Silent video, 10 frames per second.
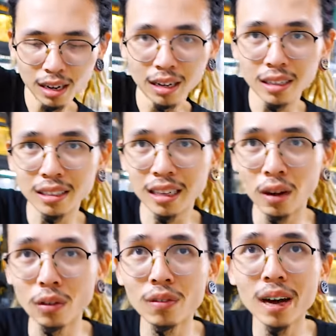sởi
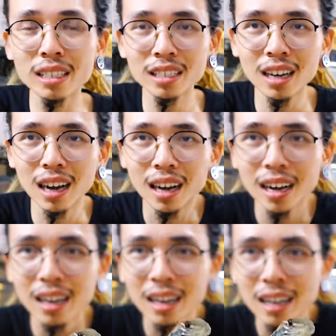nhiều vãi chưởng.
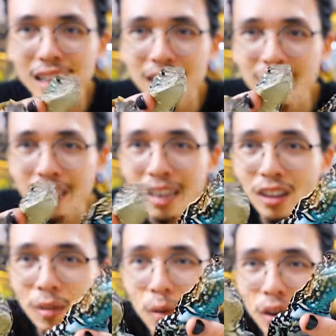
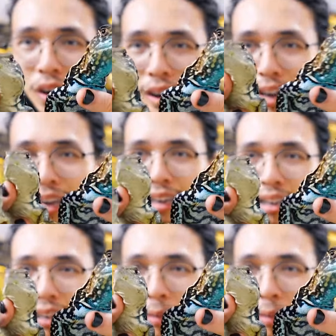Đây là có 4 con này.